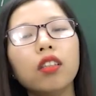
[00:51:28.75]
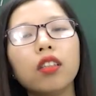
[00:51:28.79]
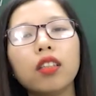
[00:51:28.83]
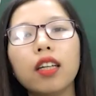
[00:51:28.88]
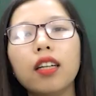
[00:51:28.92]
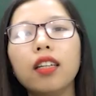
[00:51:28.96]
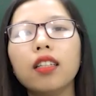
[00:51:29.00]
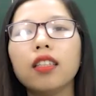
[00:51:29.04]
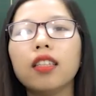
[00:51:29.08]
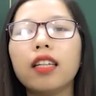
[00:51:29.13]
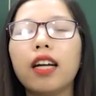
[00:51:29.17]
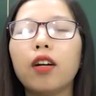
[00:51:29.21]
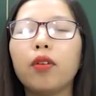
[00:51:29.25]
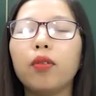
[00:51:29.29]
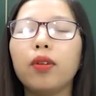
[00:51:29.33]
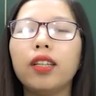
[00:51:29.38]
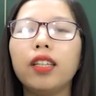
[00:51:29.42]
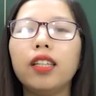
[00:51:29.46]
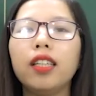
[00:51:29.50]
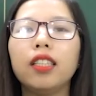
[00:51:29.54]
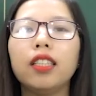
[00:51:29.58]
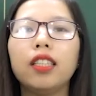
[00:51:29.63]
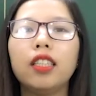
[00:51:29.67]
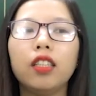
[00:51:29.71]
tác giả
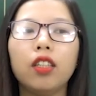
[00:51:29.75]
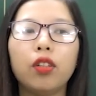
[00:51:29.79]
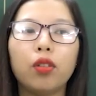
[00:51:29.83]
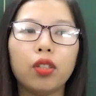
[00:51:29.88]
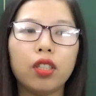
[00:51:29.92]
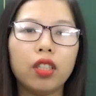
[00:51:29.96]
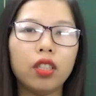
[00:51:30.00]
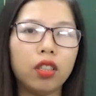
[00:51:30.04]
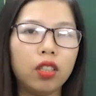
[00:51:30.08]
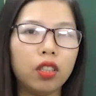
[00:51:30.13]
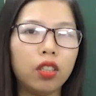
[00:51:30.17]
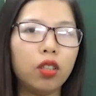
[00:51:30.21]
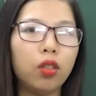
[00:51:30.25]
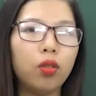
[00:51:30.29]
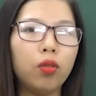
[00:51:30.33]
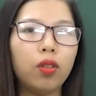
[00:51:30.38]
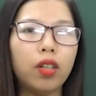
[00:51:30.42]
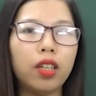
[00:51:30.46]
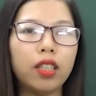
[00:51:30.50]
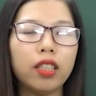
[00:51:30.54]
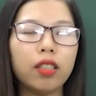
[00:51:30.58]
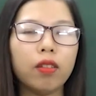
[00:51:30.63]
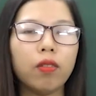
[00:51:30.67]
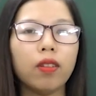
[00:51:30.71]
Nguyễn Đình Chiểu sử dụng
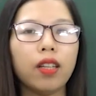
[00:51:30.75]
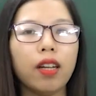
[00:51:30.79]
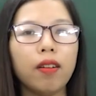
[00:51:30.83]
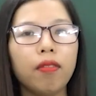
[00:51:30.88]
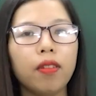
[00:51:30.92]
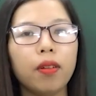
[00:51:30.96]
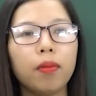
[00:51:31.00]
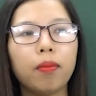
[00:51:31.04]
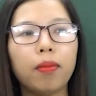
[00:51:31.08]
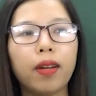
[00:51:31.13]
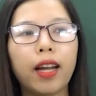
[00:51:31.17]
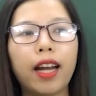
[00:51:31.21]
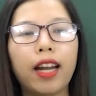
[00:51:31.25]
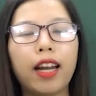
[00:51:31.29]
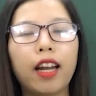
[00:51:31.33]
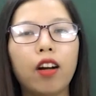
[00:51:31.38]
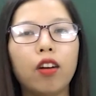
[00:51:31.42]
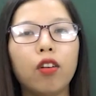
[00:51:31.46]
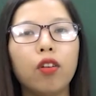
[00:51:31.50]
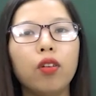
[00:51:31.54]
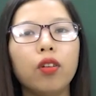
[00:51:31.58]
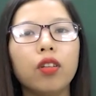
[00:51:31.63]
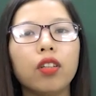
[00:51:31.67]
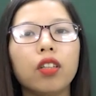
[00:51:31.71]
ở trong tác phẩm này là
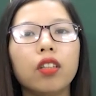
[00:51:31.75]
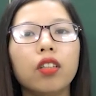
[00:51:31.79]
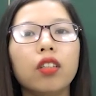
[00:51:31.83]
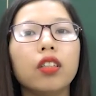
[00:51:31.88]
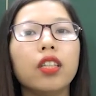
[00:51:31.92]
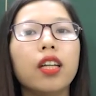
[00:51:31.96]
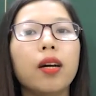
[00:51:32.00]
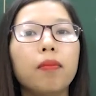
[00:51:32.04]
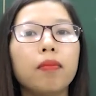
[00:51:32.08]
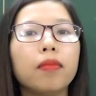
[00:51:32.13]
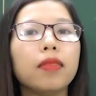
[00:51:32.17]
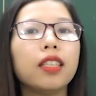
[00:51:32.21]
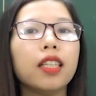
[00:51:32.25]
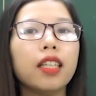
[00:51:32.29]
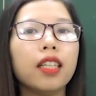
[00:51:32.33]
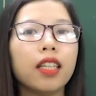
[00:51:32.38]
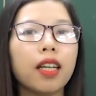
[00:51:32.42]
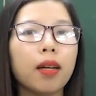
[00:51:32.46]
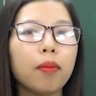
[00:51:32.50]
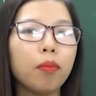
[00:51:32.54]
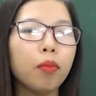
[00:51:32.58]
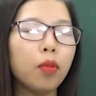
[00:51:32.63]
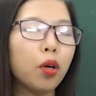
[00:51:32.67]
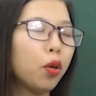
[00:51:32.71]
ngôn ngữ đậm chất
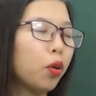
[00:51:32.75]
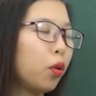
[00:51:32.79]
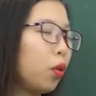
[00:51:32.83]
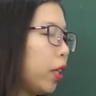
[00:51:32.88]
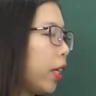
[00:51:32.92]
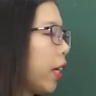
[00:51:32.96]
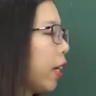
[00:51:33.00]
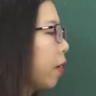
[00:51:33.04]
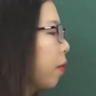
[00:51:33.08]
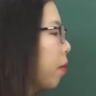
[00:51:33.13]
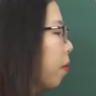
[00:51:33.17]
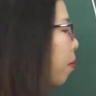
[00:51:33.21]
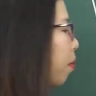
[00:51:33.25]
Nam Bộ nhé.